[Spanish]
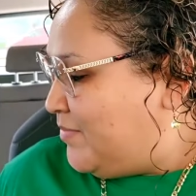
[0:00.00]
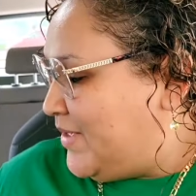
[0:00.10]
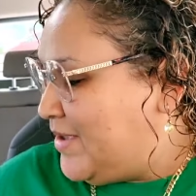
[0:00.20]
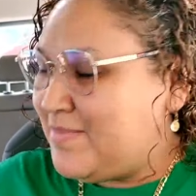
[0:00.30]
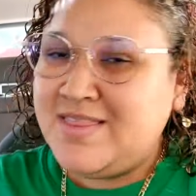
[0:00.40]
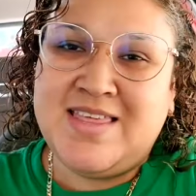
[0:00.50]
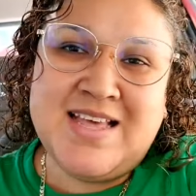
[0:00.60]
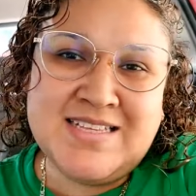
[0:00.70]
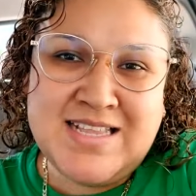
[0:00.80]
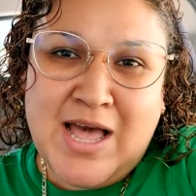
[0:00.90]

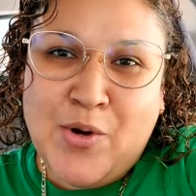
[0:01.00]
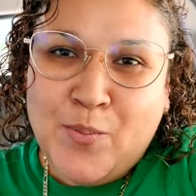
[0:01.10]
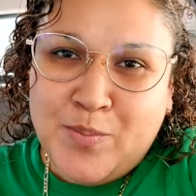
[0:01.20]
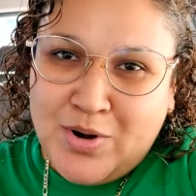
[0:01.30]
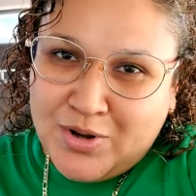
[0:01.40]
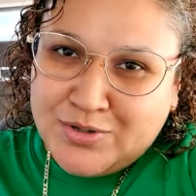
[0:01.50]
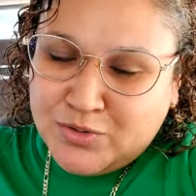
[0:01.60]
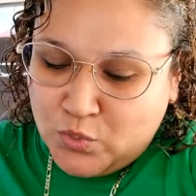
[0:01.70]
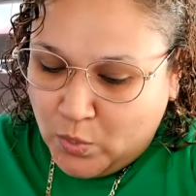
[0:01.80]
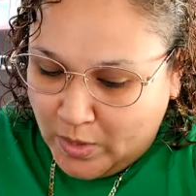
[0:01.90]
Bienvenidas a un
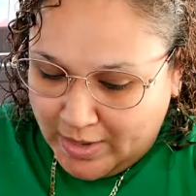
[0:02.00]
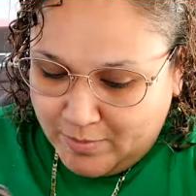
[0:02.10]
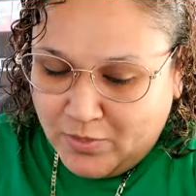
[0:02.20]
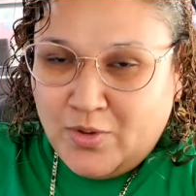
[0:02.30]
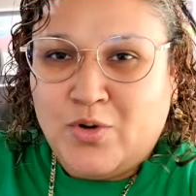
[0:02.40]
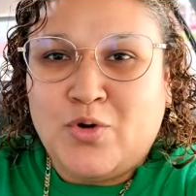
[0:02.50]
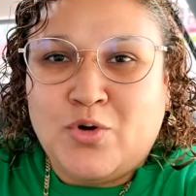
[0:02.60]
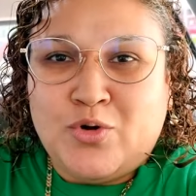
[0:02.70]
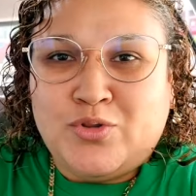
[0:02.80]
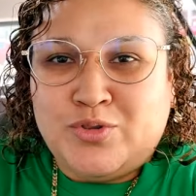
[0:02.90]
blog nuevo
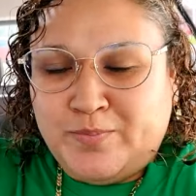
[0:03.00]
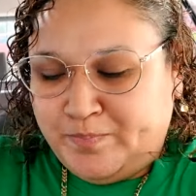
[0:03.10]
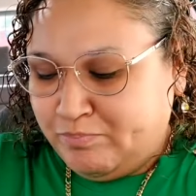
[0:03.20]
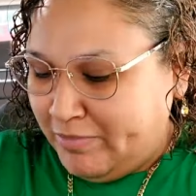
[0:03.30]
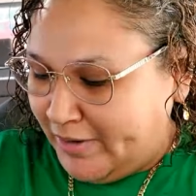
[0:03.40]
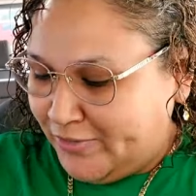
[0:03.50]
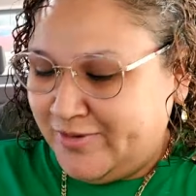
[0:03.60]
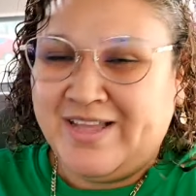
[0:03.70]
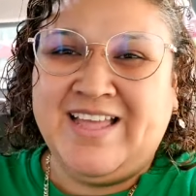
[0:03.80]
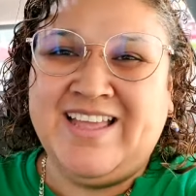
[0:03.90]

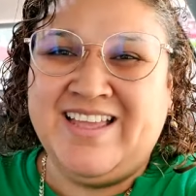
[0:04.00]
conmigo.